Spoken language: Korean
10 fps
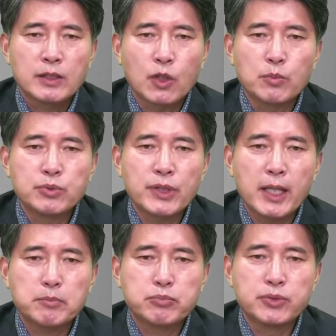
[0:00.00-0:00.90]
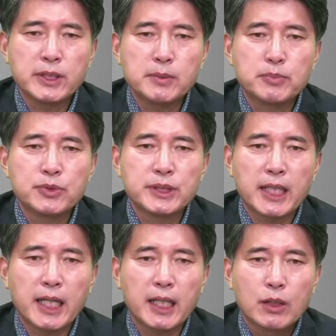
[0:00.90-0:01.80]
정부 내
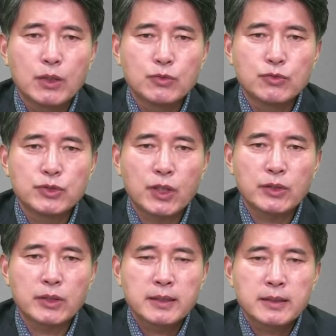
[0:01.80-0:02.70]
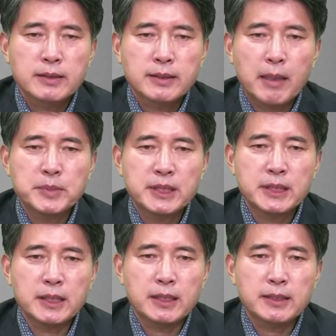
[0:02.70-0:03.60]
부일분자 우선 삼 씨,